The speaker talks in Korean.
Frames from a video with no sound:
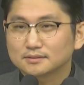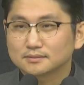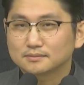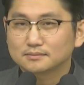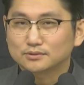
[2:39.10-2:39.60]

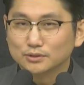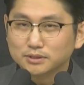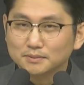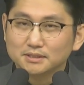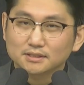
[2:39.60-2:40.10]
무엇을
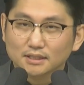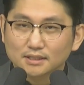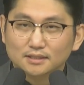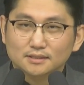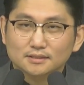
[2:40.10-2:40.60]

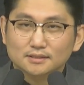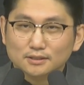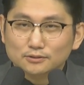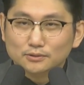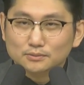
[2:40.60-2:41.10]

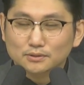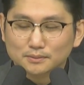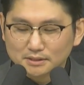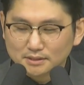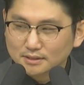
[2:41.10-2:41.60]
믿느냐라고
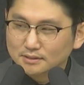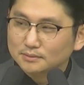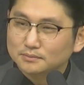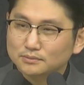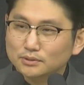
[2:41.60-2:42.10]
물어봤을 때 그럼
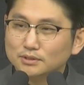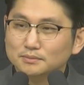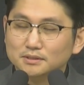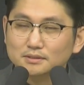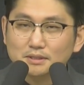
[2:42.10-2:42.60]
무엇을
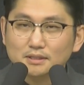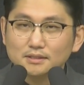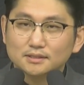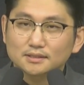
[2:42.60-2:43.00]
믿습니까?